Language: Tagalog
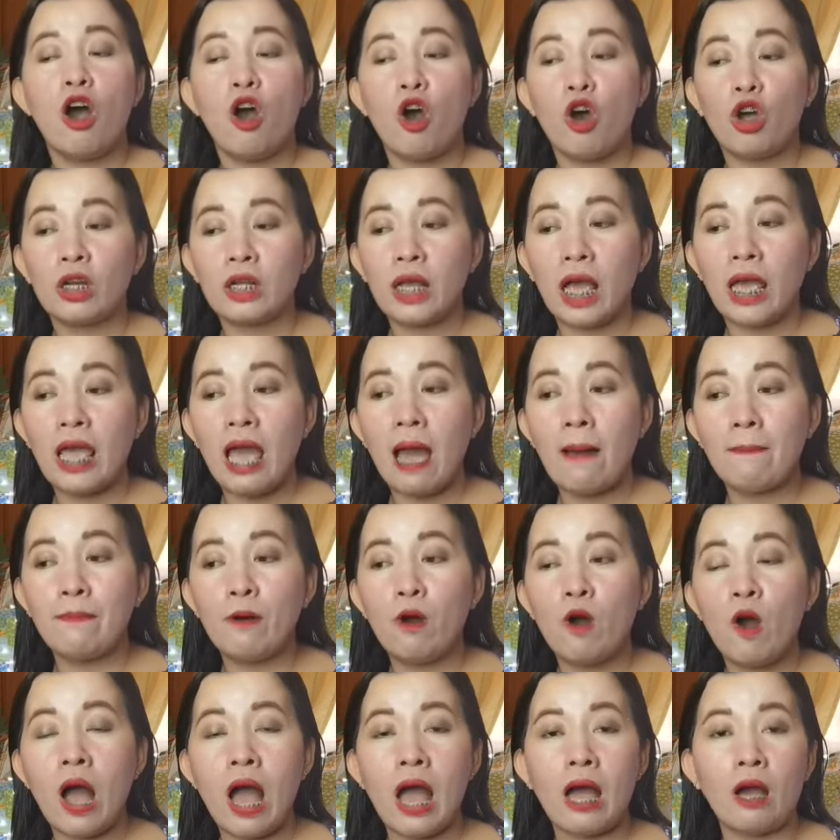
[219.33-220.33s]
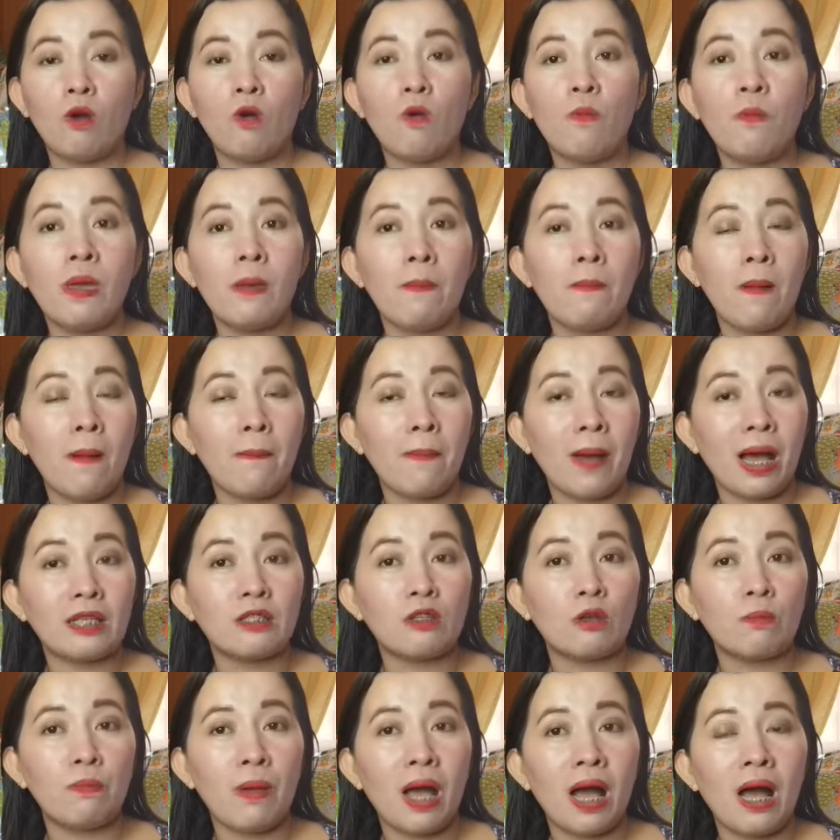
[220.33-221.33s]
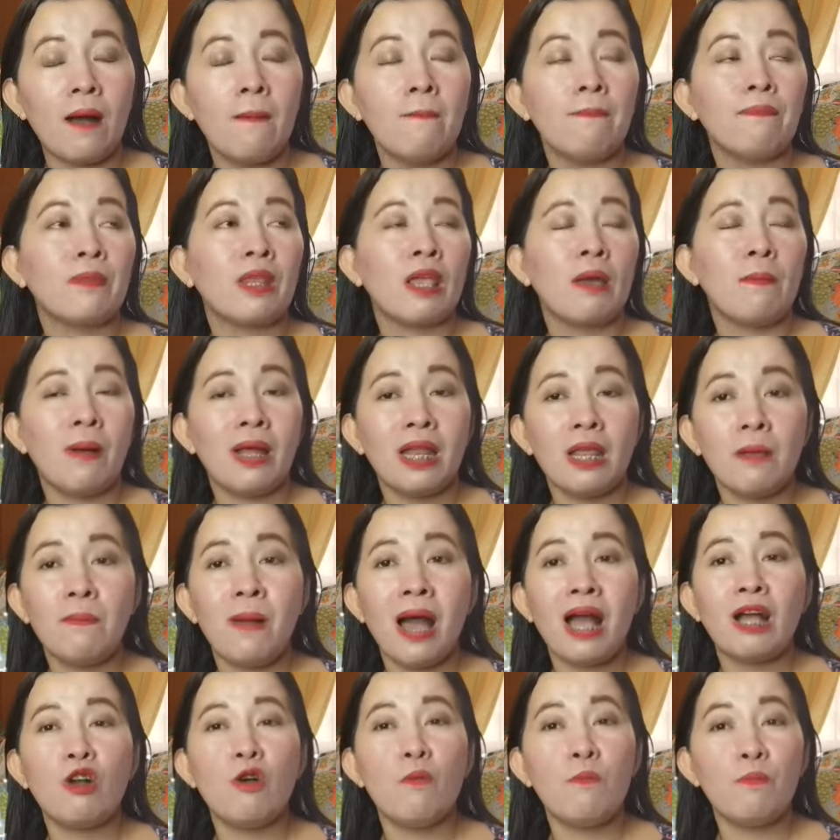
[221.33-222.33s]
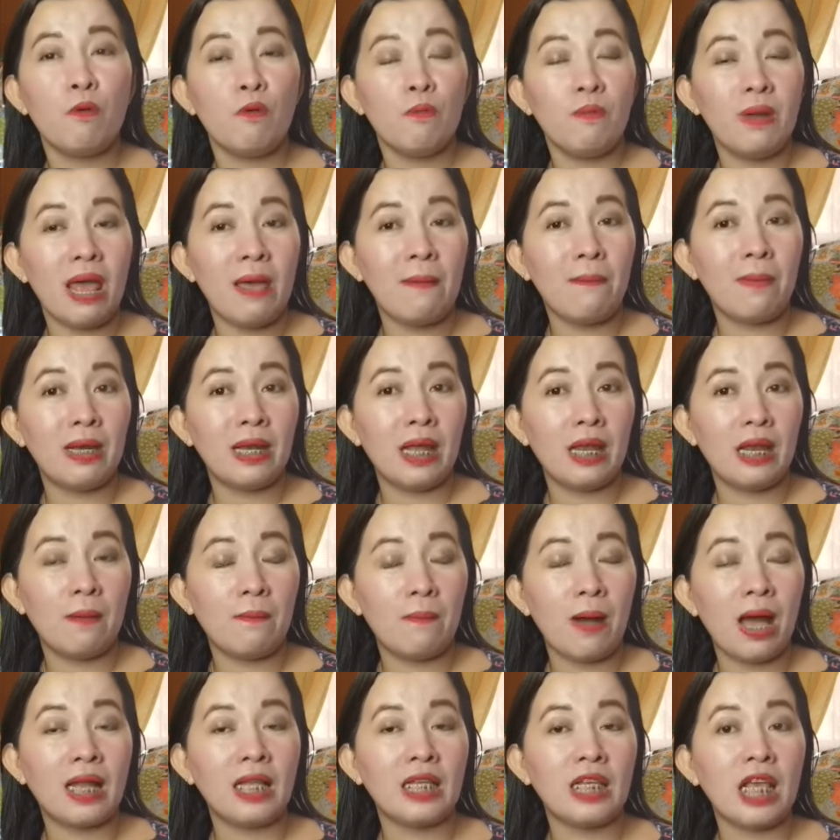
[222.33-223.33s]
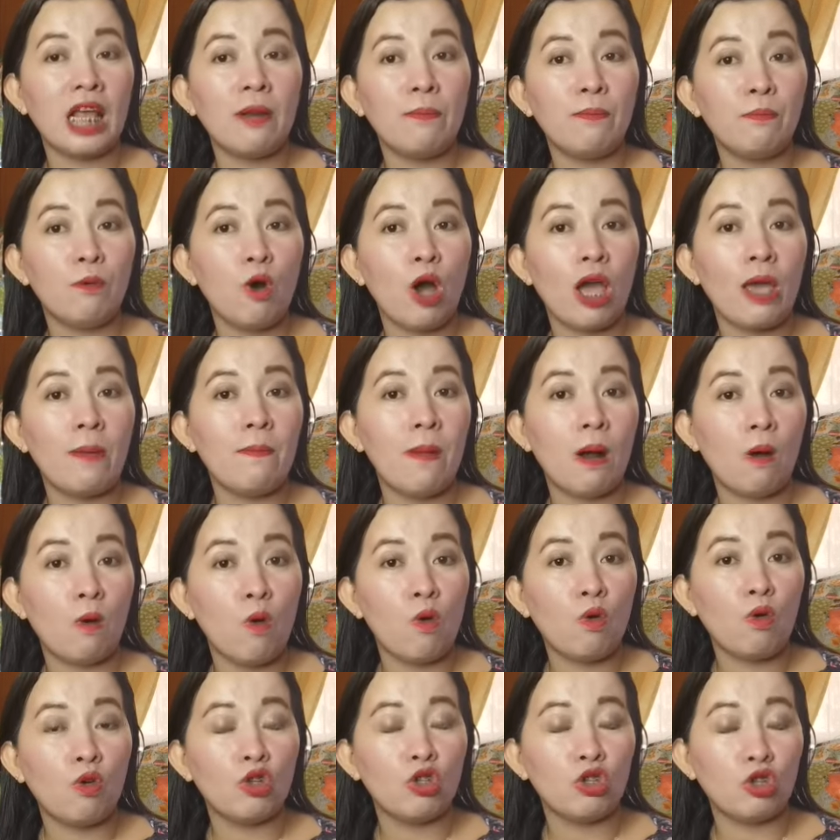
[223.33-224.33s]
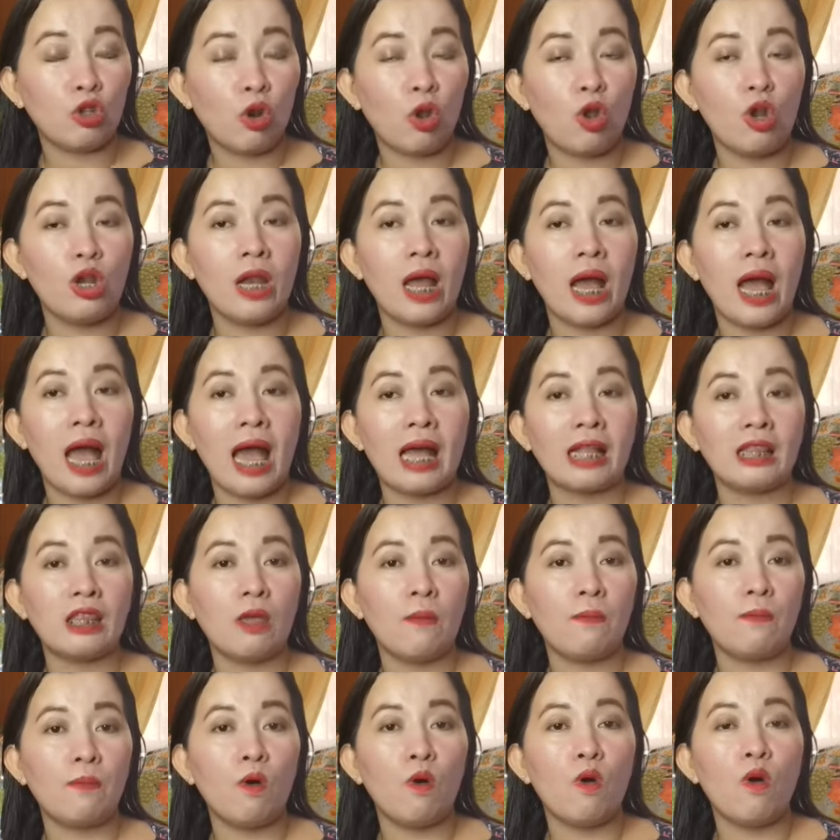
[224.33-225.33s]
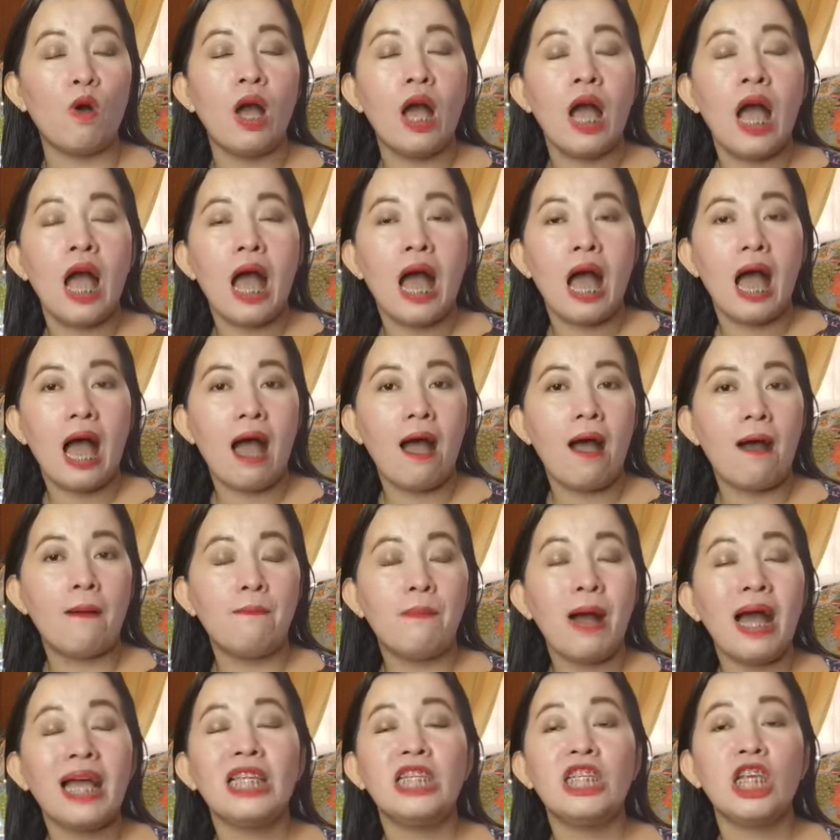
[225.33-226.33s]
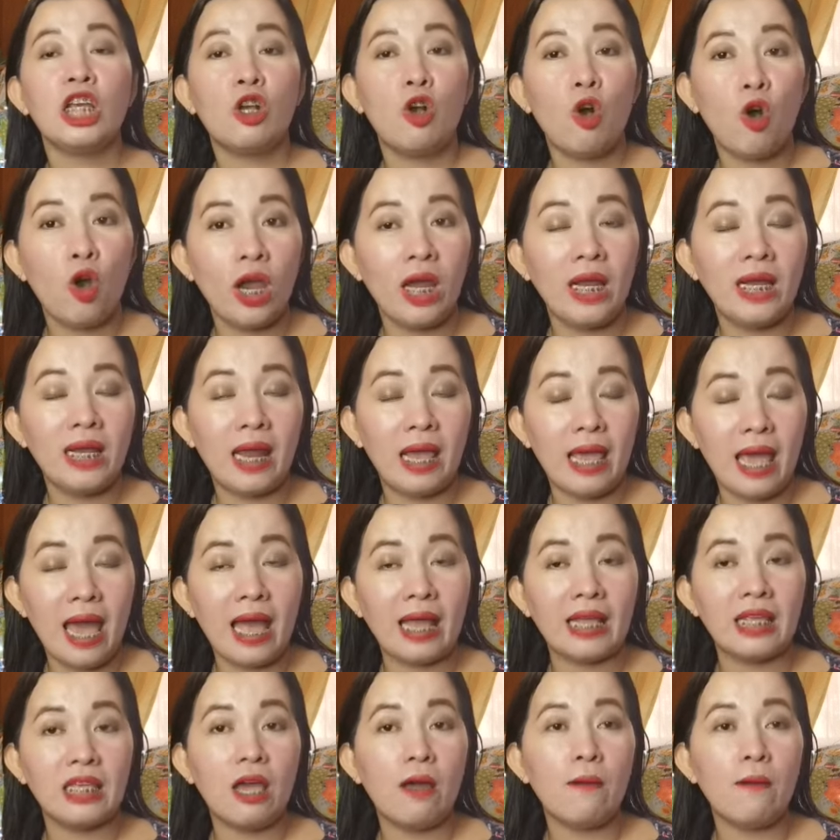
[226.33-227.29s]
Or kaya po uh, kung may papasok pang panibagong problema na naman, yan po ay makokontrol ng ating pong uh, magic oil na yan.